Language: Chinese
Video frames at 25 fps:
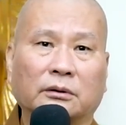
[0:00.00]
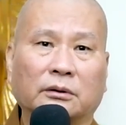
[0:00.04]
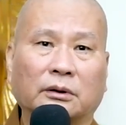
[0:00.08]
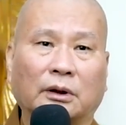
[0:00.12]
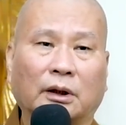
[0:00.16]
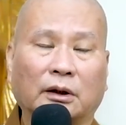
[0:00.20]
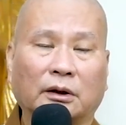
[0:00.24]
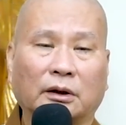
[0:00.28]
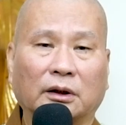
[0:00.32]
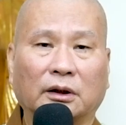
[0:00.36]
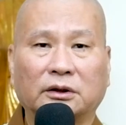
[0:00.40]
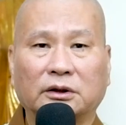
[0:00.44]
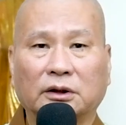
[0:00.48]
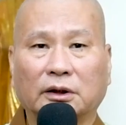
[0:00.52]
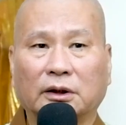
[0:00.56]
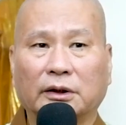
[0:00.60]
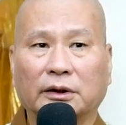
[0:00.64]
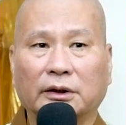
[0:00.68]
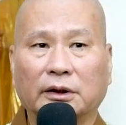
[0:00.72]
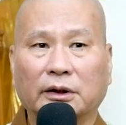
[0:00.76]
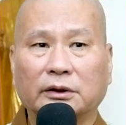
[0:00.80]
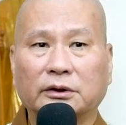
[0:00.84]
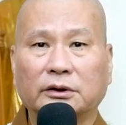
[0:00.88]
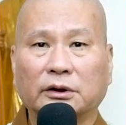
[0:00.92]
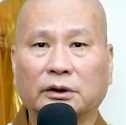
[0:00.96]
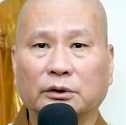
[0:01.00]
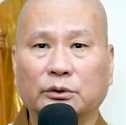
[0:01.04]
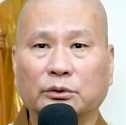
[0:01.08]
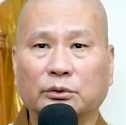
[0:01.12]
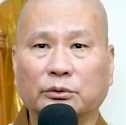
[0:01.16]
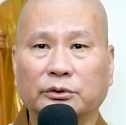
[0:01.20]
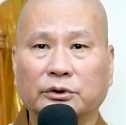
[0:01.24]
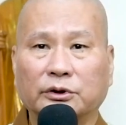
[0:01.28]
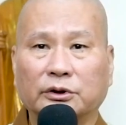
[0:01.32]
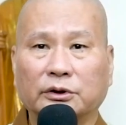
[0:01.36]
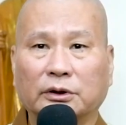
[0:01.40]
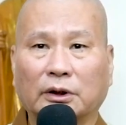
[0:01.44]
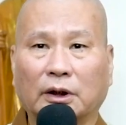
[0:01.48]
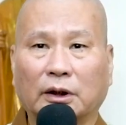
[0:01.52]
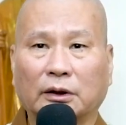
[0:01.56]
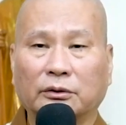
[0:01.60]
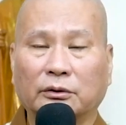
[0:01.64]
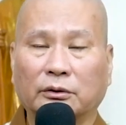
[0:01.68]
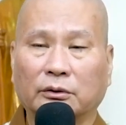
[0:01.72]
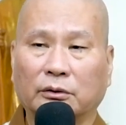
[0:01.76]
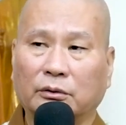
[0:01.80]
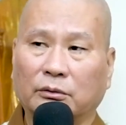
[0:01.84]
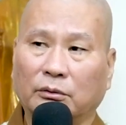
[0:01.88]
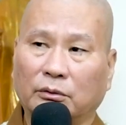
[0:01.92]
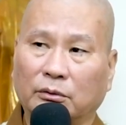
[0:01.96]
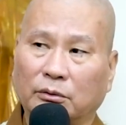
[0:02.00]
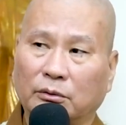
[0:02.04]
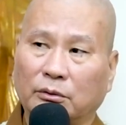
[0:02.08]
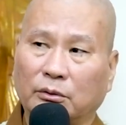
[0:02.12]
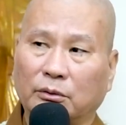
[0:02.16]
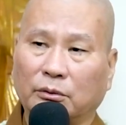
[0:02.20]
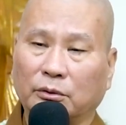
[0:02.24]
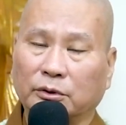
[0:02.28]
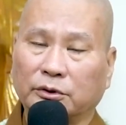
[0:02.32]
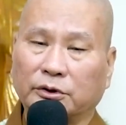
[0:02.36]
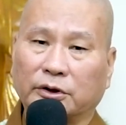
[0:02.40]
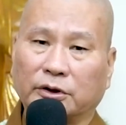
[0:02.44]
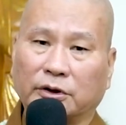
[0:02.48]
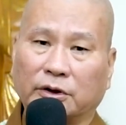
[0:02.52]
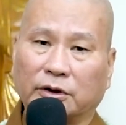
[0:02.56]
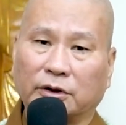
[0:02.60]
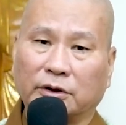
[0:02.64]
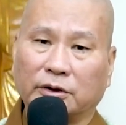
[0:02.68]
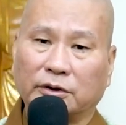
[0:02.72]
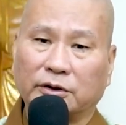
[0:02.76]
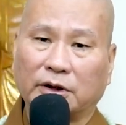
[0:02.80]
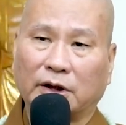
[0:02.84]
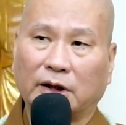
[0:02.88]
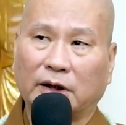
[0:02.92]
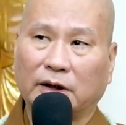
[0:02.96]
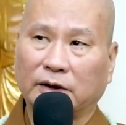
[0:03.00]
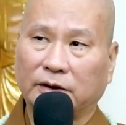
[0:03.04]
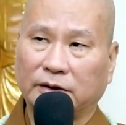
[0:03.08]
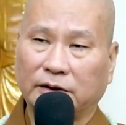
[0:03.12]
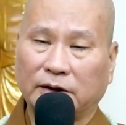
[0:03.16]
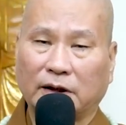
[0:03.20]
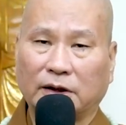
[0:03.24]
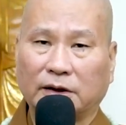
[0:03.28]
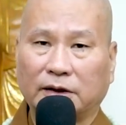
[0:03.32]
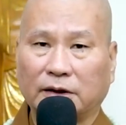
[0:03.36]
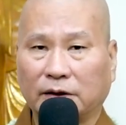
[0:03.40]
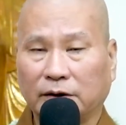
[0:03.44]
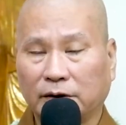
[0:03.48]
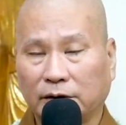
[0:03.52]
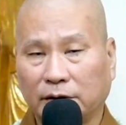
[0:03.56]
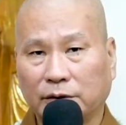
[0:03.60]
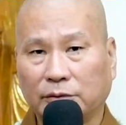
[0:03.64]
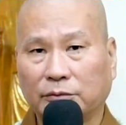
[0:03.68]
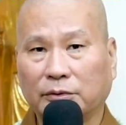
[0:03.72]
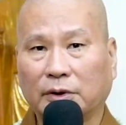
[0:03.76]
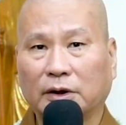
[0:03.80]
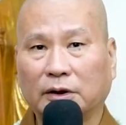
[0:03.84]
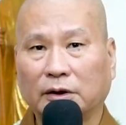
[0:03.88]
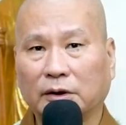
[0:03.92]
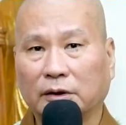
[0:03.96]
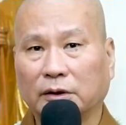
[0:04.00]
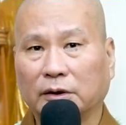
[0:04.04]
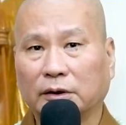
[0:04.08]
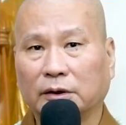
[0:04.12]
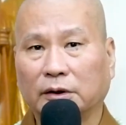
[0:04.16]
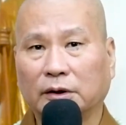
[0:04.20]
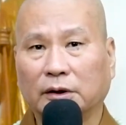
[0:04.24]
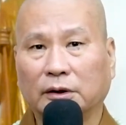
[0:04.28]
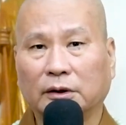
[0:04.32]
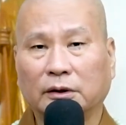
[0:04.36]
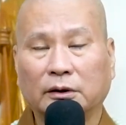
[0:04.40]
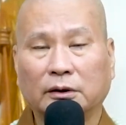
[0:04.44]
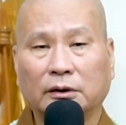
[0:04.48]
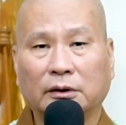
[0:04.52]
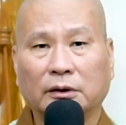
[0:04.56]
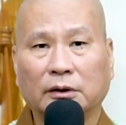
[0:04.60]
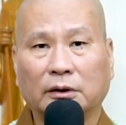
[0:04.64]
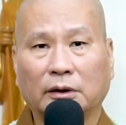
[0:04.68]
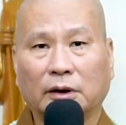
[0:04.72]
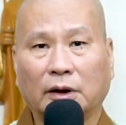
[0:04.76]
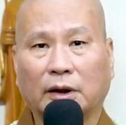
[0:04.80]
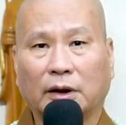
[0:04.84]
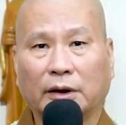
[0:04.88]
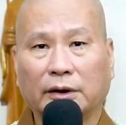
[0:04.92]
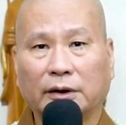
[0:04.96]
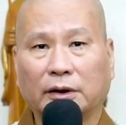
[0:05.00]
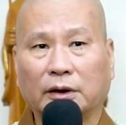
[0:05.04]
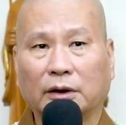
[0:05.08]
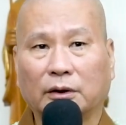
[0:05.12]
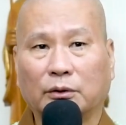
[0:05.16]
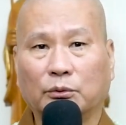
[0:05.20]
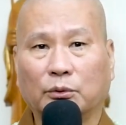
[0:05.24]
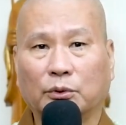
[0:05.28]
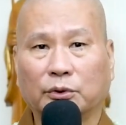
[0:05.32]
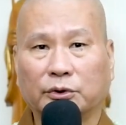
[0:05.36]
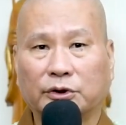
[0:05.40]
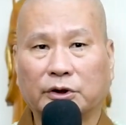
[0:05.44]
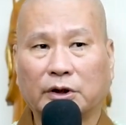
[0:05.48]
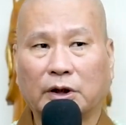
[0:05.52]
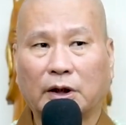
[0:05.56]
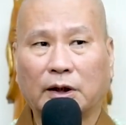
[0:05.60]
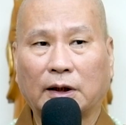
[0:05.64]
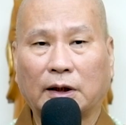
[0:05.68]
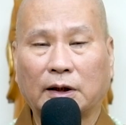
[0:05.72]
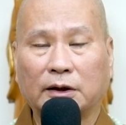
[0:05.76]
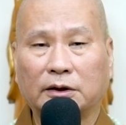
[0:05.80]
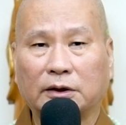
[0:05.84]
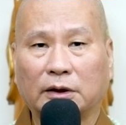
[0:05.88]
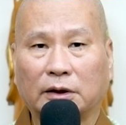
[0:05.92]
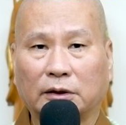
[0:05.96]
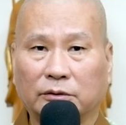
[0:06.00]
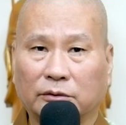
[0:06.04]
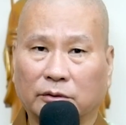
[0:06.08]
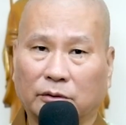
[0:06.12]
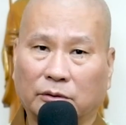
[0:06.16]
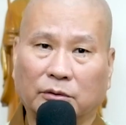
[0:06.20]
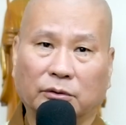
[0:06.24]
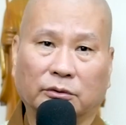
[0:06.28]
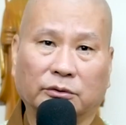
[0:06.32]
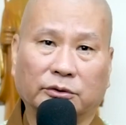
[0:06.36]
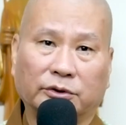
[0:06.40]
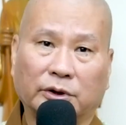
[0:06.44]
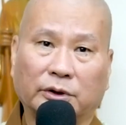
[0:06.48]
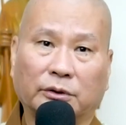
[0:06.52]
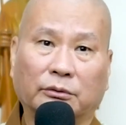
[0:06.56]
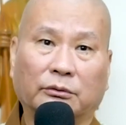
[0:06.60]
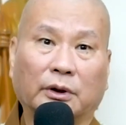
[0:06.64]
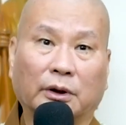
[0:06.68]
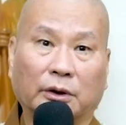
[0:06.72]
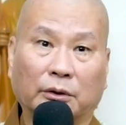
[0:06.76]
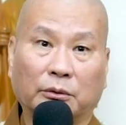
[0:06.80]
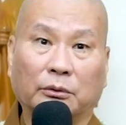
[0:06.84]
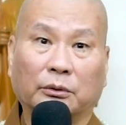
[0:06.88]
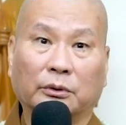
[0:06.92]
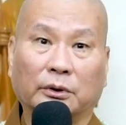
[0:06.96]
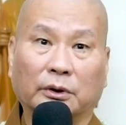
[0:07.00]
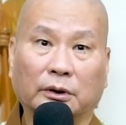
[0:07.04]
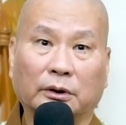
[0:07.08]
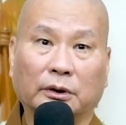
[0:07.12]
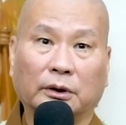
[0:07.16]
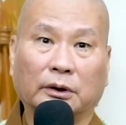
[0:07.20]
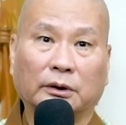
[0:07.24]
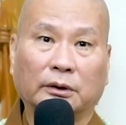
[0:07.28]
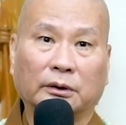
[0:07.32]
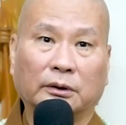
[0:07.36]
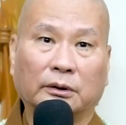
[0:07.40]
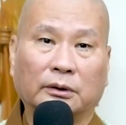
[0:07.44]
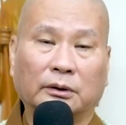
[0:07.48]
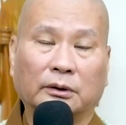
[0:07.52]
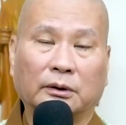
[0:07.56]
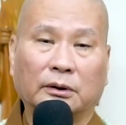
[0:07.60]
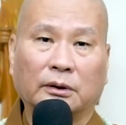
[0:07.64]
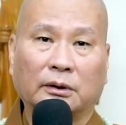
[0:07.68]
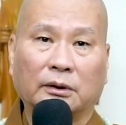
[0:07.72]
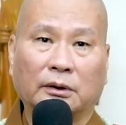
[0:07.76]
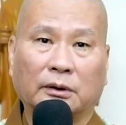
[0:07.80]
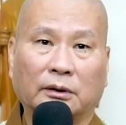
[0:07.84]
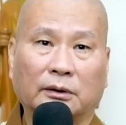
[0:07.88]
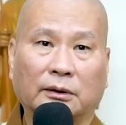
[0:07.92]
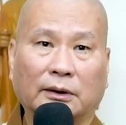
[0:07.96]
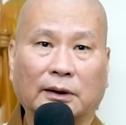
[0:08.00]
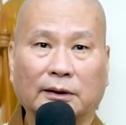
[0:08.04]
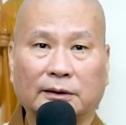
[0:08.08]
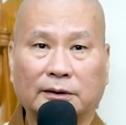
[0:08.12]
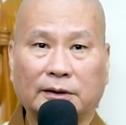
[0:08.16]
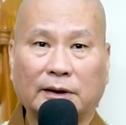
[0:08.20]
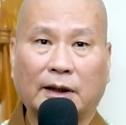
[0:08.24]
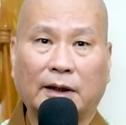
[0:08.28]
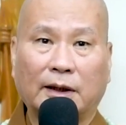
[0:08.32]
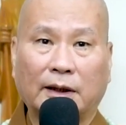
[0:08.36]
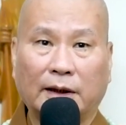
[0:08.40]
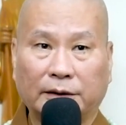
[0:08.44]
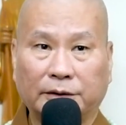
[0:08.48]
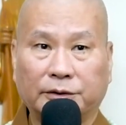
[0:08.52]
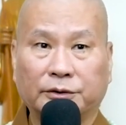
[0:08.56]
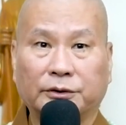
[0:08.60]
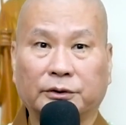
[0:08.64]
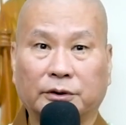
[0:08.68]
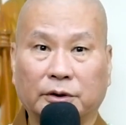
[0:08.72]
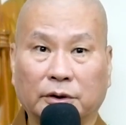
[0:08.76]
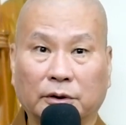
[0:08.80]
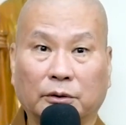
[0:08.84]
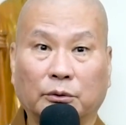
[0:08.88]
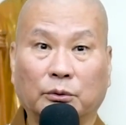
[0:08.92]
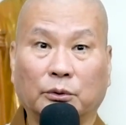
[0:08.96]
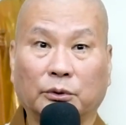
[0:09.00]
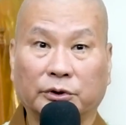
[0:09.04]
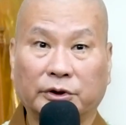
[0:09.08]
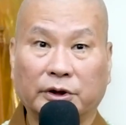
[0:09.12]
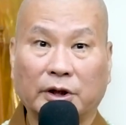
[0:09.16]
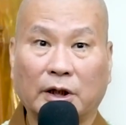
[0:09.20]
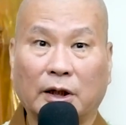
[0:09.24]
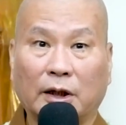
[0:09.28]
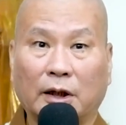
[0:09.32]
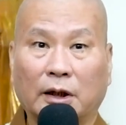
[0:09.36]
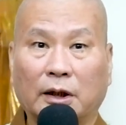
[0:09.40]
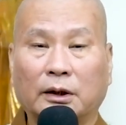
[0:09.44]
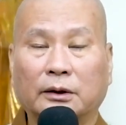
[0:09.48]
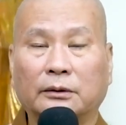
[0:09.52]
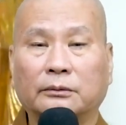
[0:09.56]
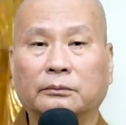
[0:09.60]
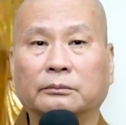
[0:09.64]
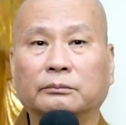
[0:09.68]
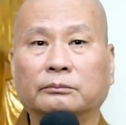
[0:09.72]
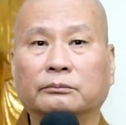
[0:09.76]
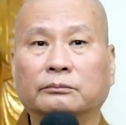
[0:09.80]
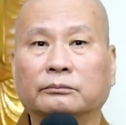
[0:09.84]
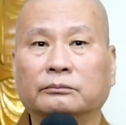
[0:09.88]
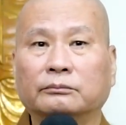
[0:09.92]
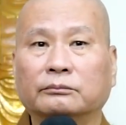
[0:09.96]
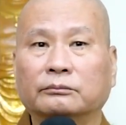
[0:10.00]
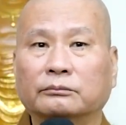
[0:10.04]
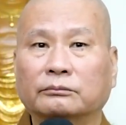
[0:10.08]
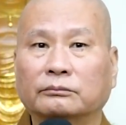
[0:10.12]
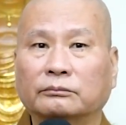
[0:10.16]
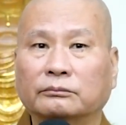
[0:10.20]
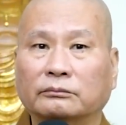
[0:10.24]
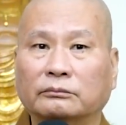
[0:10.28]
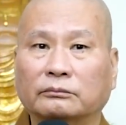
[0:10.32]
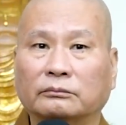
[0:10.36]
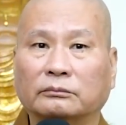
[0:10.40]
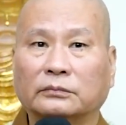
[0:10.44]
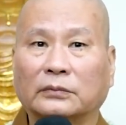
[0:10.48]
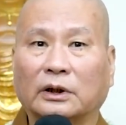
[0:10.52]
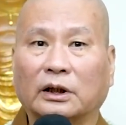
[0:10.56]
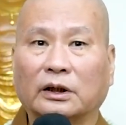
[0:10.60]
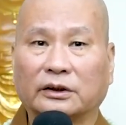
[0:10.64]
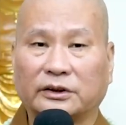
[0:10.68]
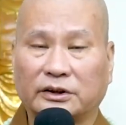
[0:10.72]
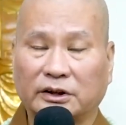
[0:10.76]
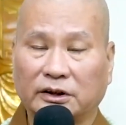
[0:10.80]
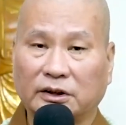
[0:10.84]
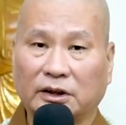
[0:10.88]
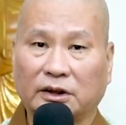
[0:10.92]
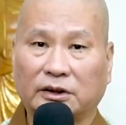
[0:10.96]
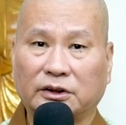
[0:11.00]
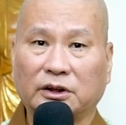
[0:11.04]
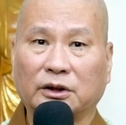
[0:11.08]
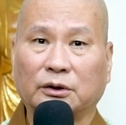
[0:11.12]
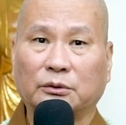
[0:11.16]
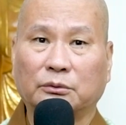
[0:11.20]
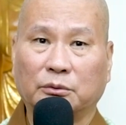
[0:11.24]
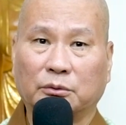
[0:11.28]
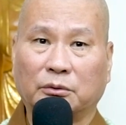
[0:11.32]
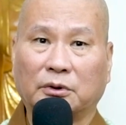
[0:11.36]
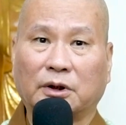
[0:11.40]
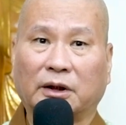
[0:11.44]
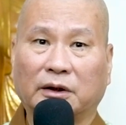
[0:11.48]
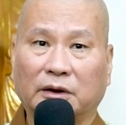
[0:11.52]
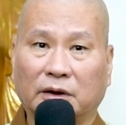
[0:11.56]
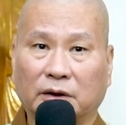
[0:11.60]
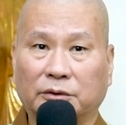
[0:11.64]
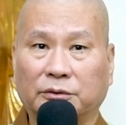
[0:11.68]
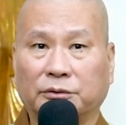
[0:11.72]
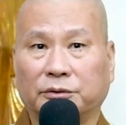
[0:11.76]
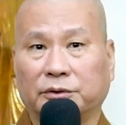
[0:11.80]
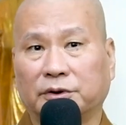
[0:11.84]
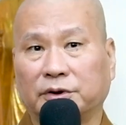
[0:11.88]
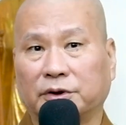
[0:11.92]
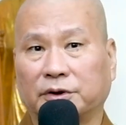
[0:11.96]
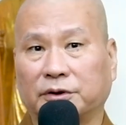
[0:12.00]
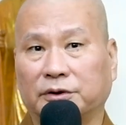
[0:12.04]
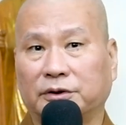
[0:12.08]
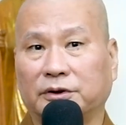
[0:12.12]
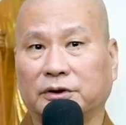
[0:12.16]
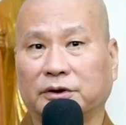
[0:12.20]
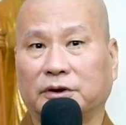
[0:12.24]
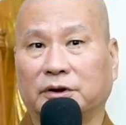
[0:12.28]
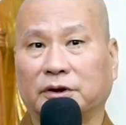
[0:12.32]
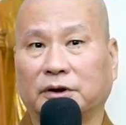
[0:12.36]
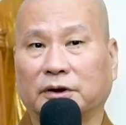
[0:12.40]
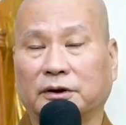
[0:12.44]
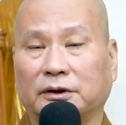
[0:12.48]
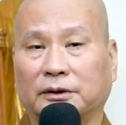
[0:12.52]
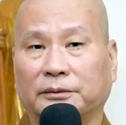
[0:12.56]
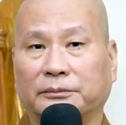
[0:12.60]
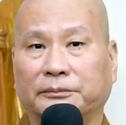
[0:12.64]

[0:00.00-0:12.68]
啊，那这个延伸出去啊，就勾勾结你家家庭以外的人，啊，一个国家来讲，就勾结外国的来伤害自己的国家，啊，现在政府干的就是这些事情，